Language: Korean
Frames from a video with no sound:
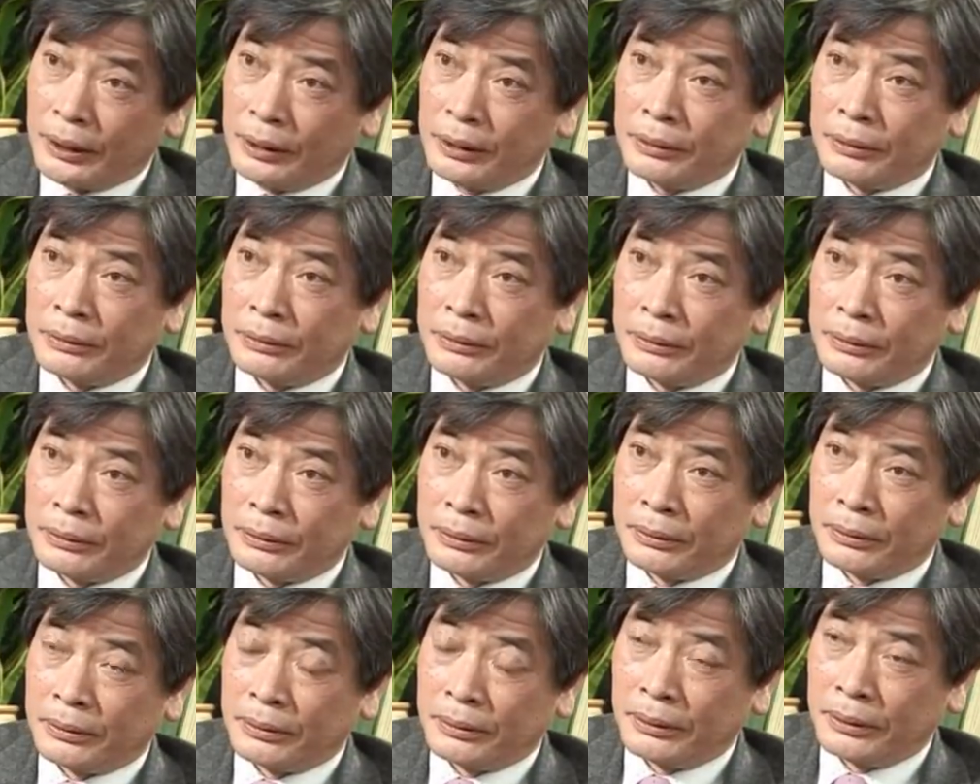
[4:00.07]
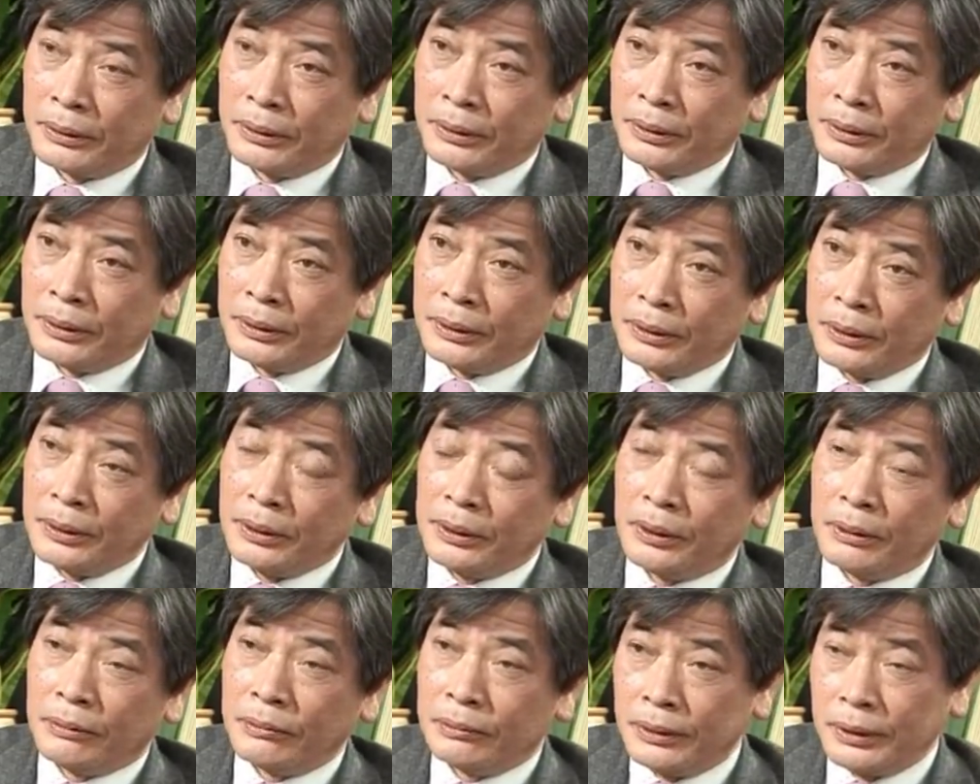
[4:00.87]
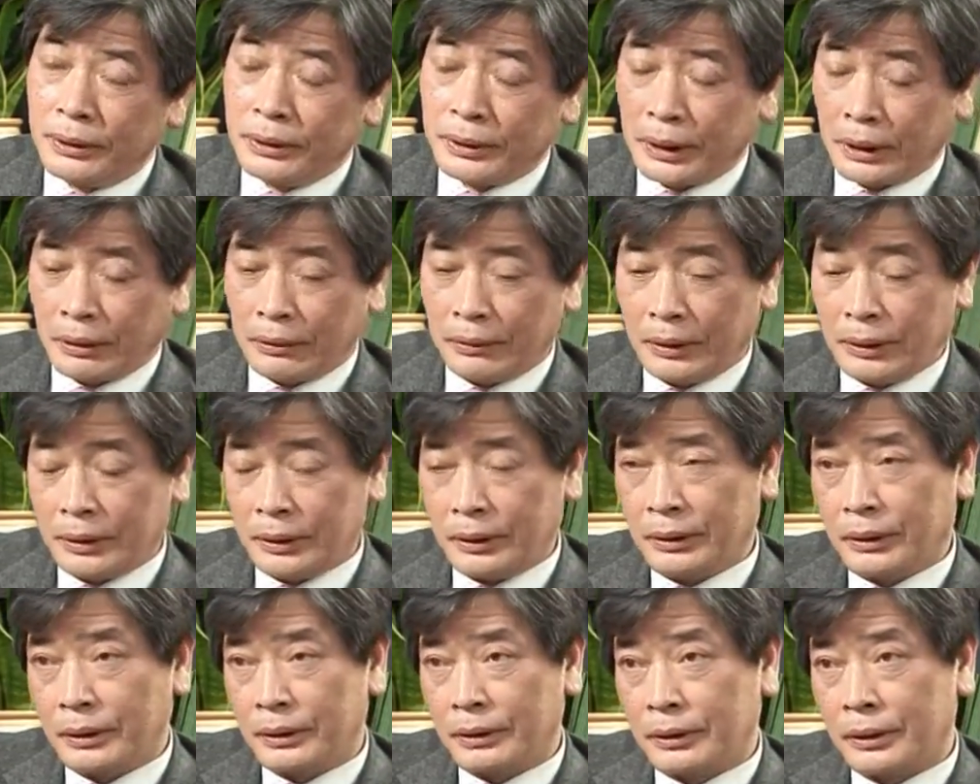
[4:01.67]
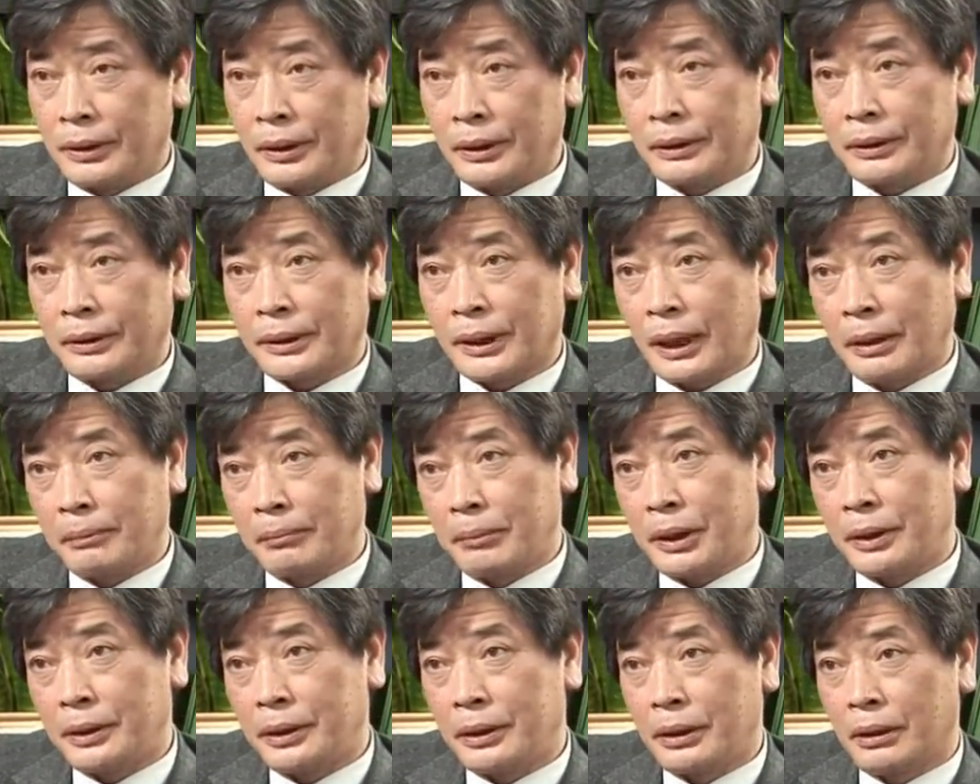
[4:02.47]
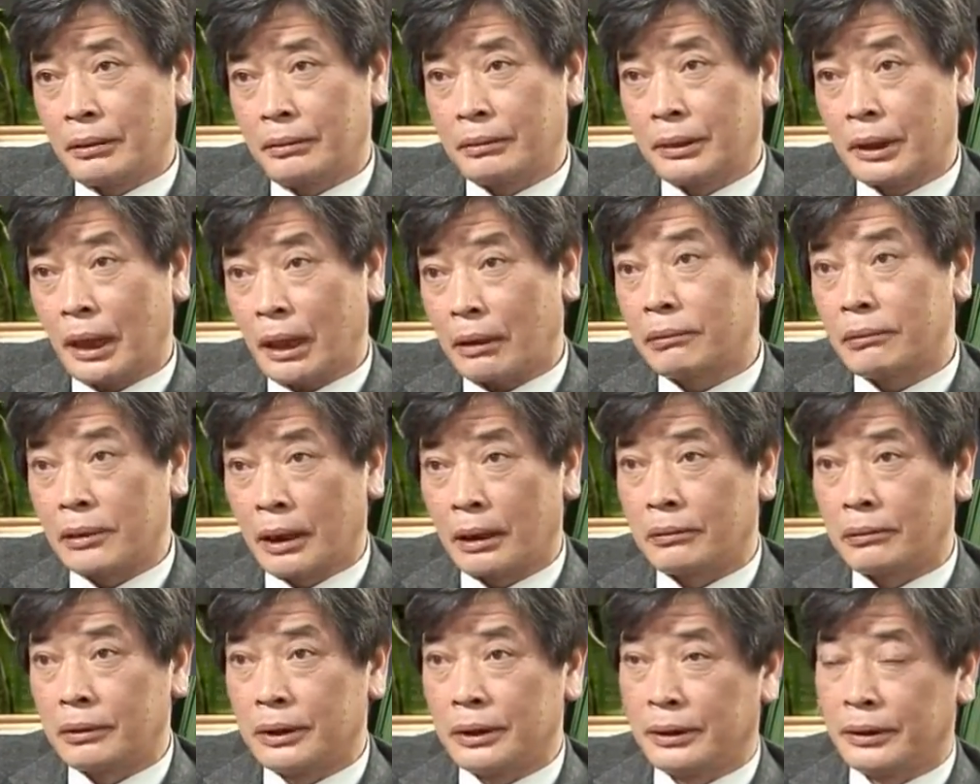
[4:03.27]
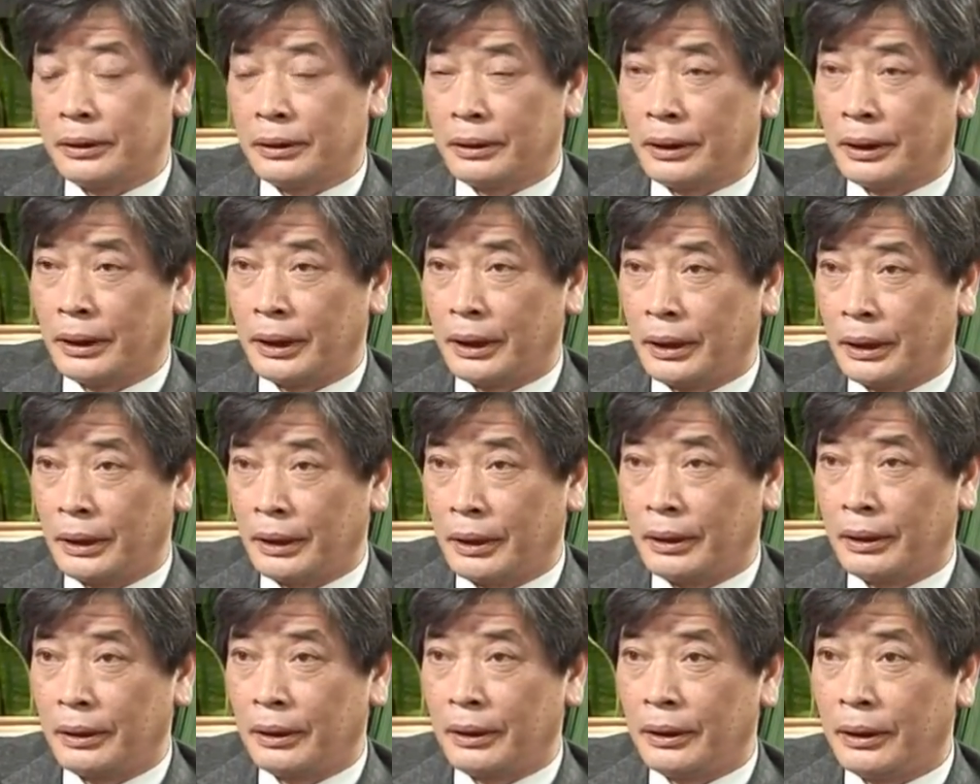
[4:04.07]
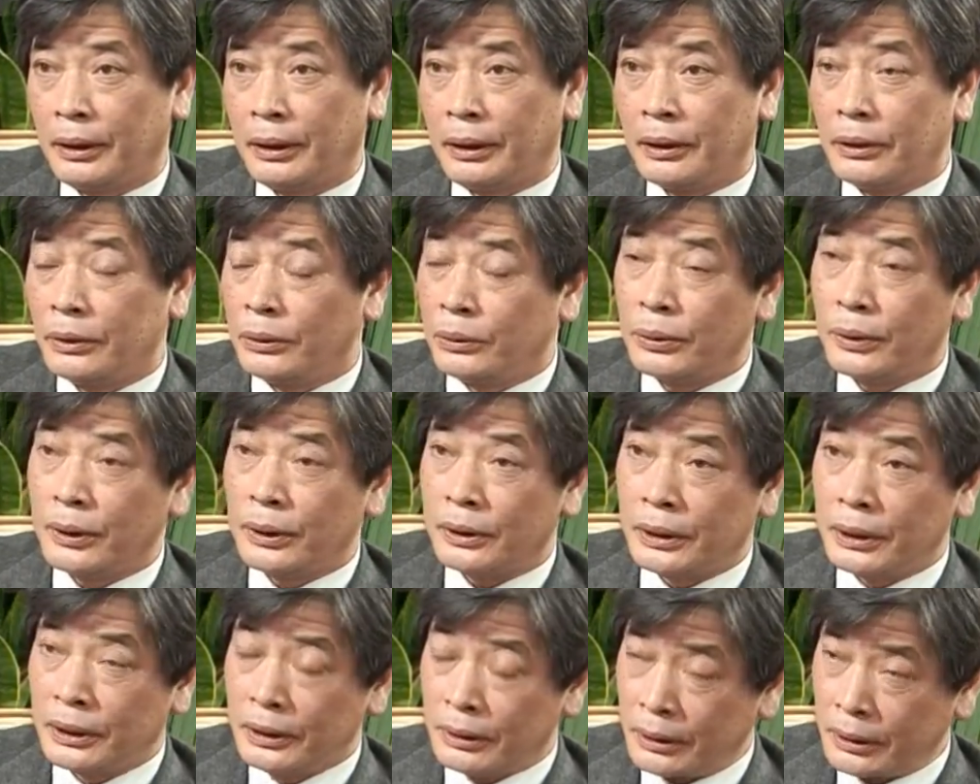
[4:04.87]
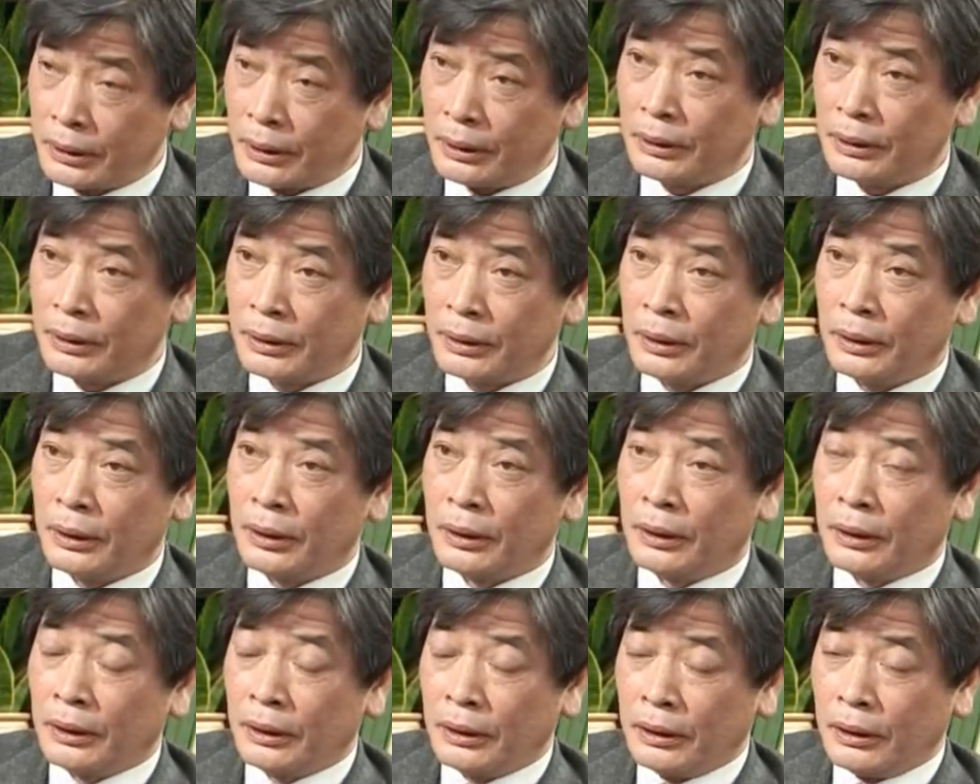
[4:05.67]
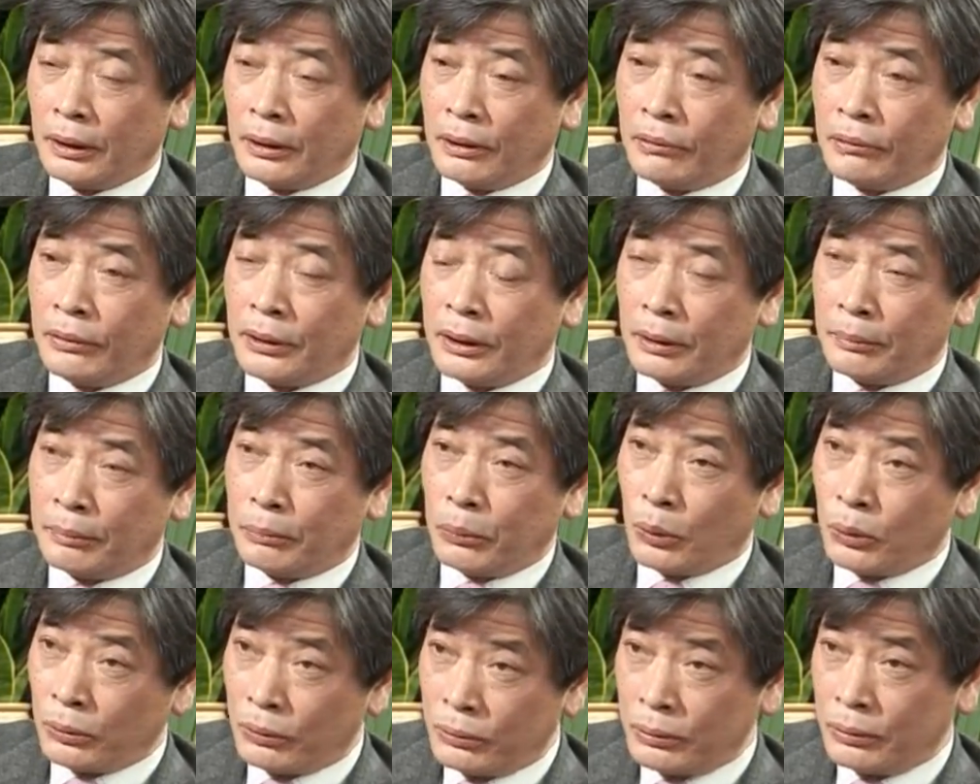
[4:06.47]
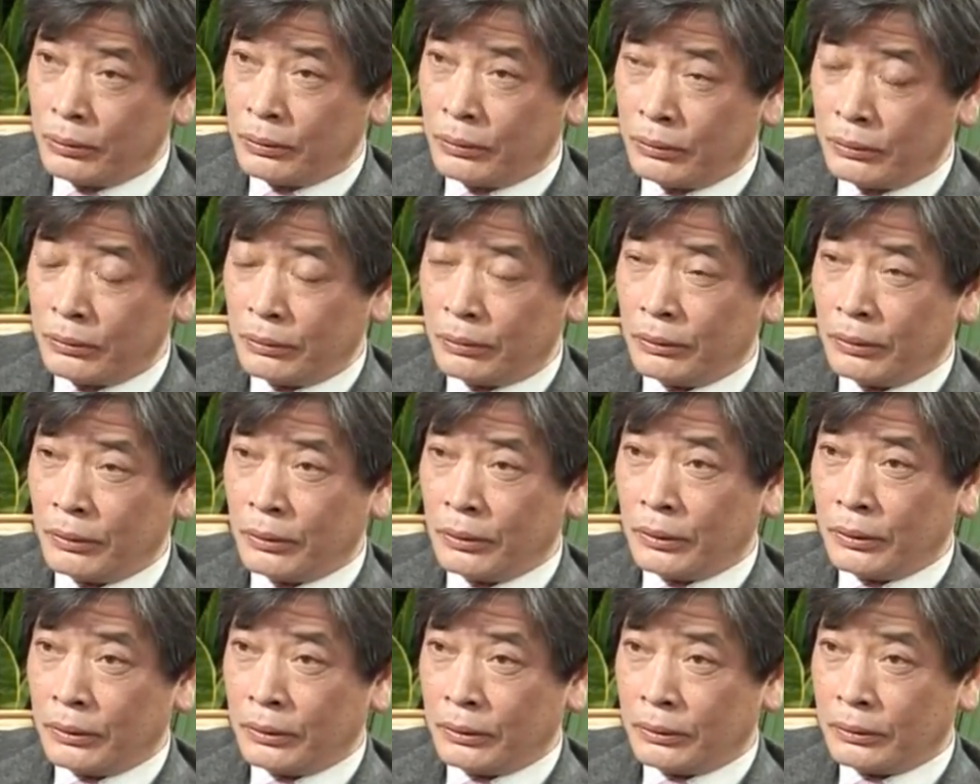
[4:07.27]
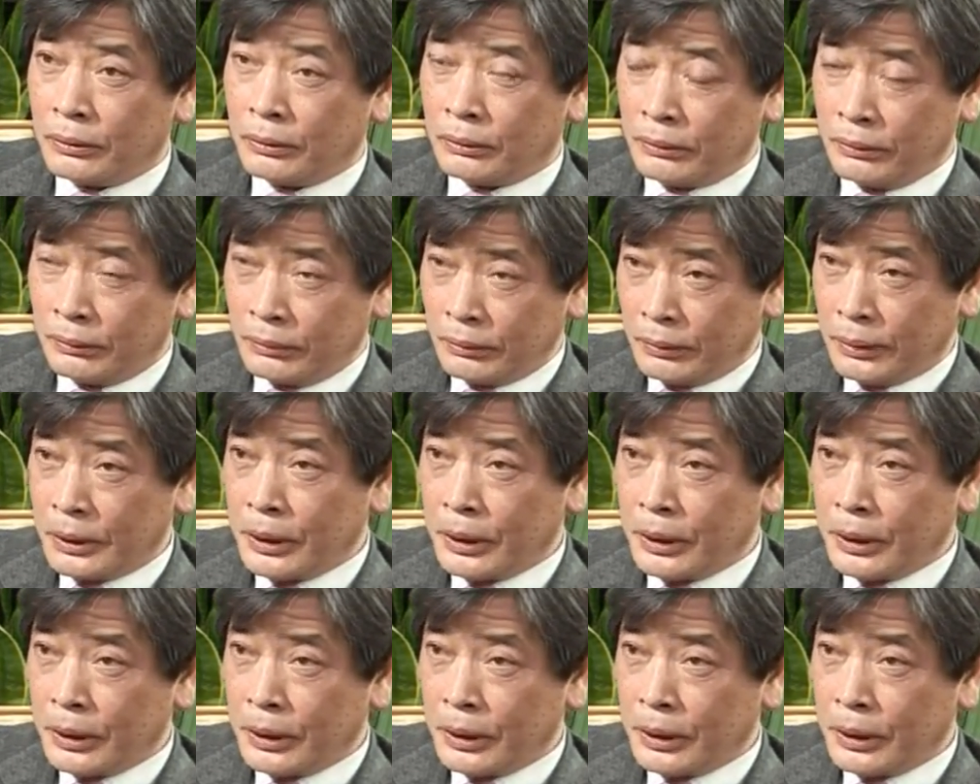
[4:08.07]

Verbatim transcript: 돼 있고 이게 우리 사회 내 삶의 질하고 따로 가고 있는데 이 속에 진짜 우리가 모두 어?